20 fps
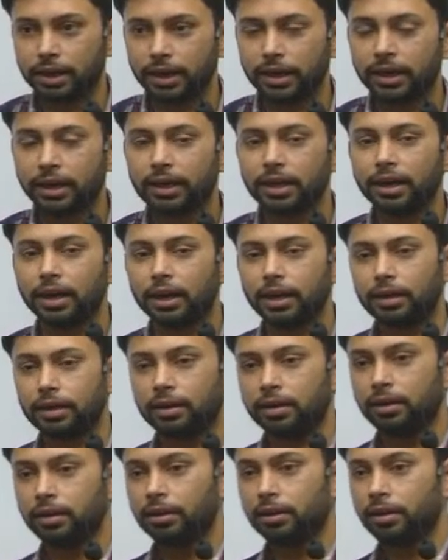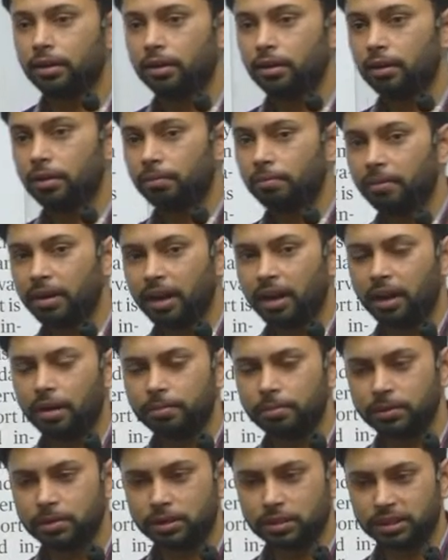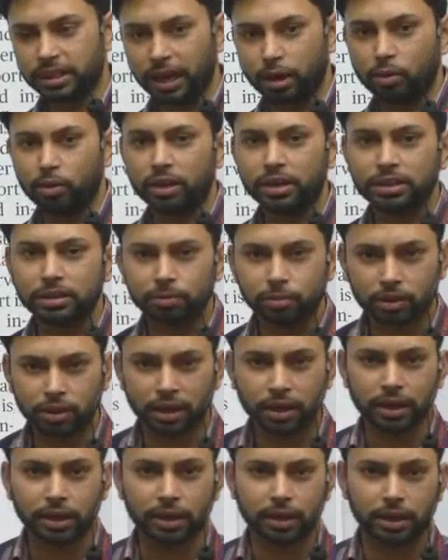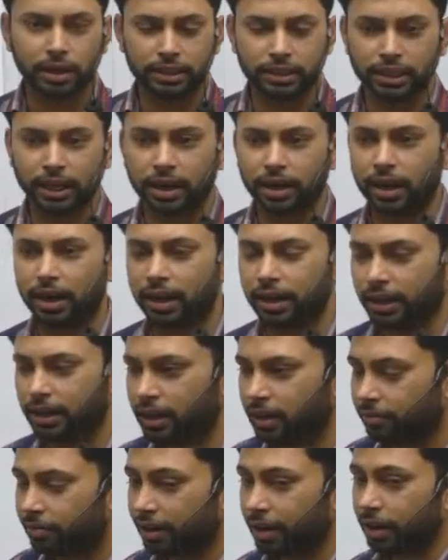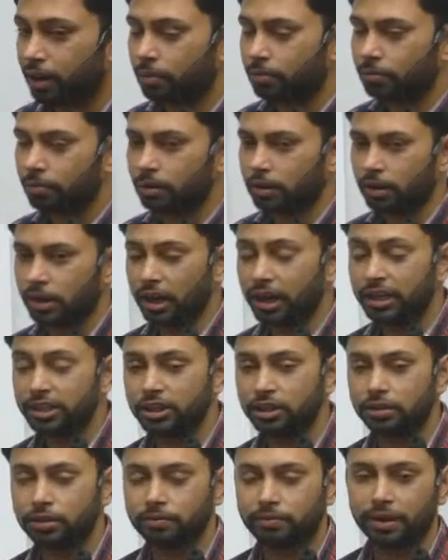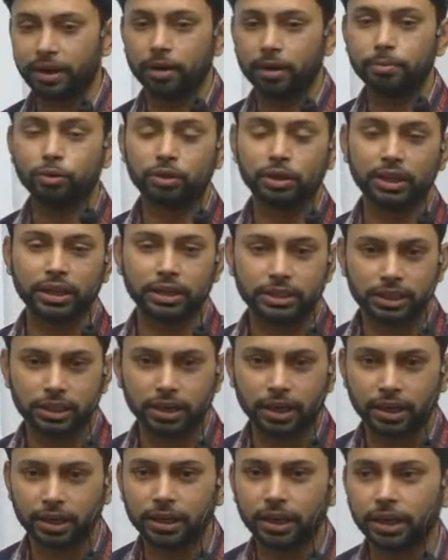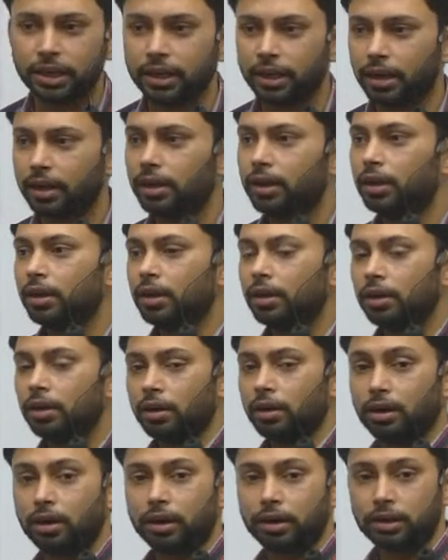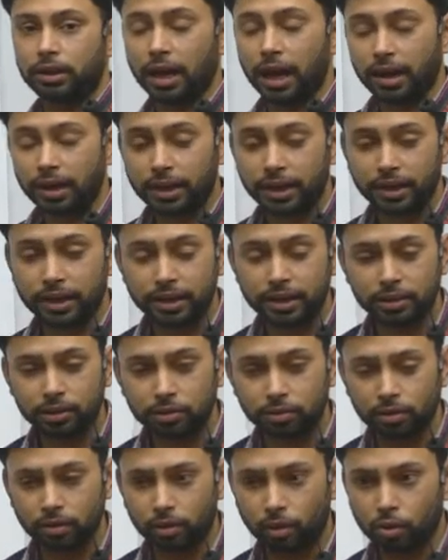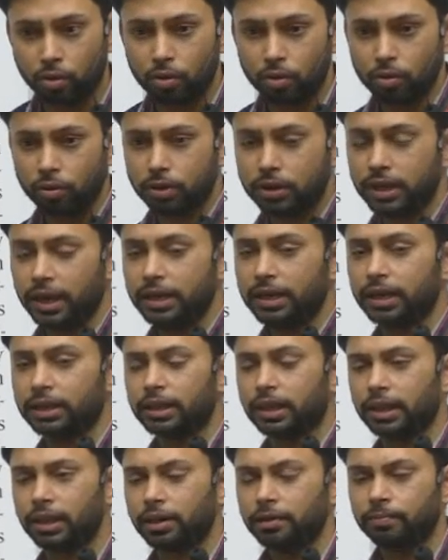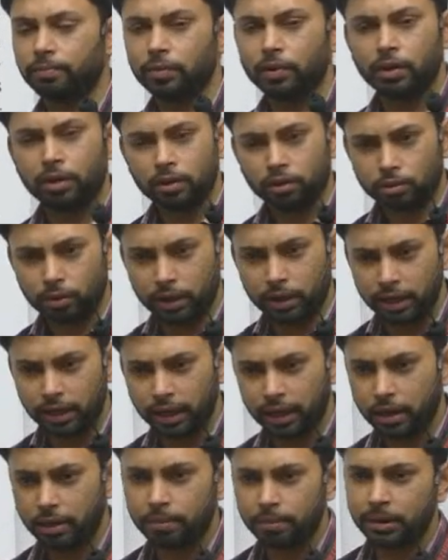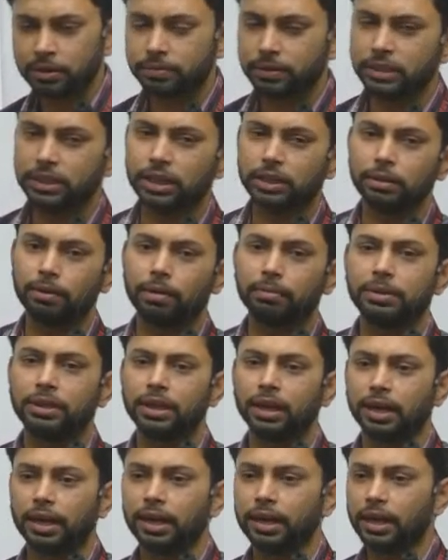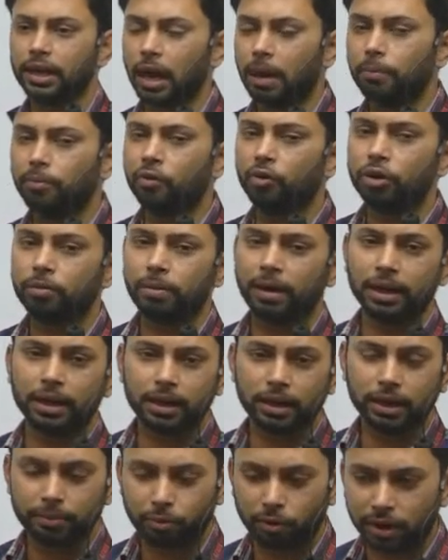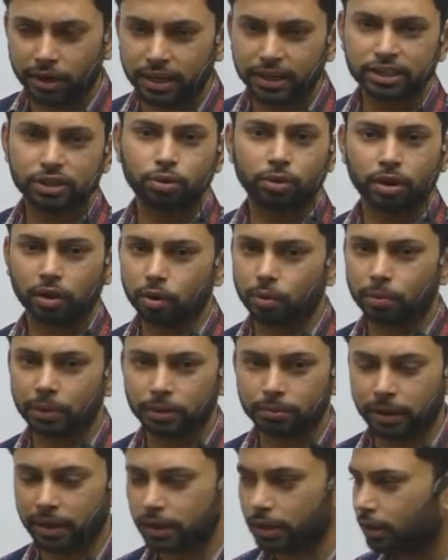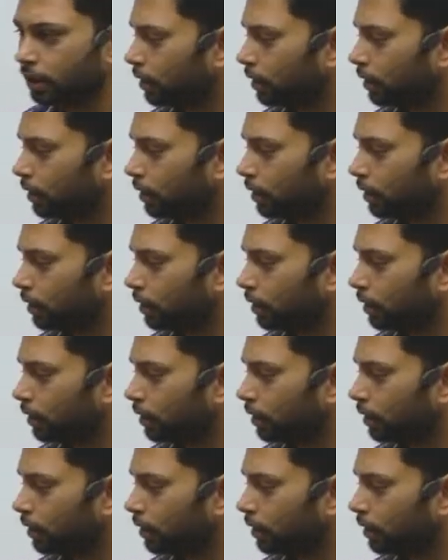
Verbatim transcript: इंडिया में अब सेकुलरिज्म उतना अच्छा रहा नहीं है फ्रीडम रिलीजन फ्रीडम उतनी अच्छी रही नहीं है टारगेटेड लोगों को किया जाता है तो इंडिया ने भी सीधा जवाब दिया है कि आप वोट बैंक की पॉलिटिक्स तो करो मत भाई